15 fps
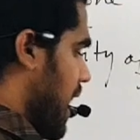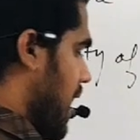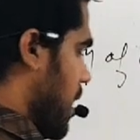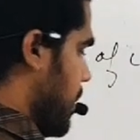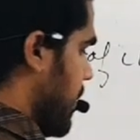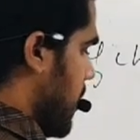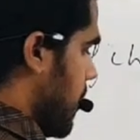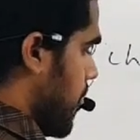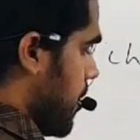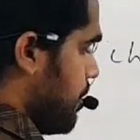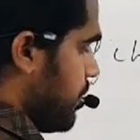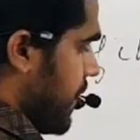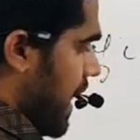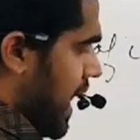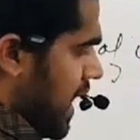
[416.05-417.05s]
अब
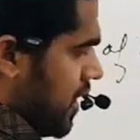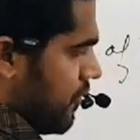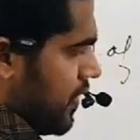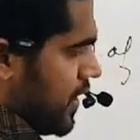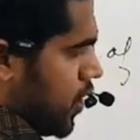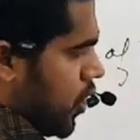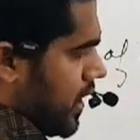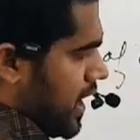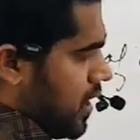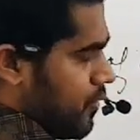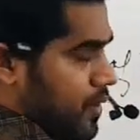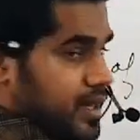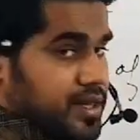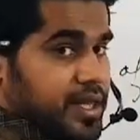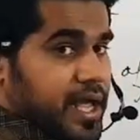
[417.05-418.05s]
L1 और L1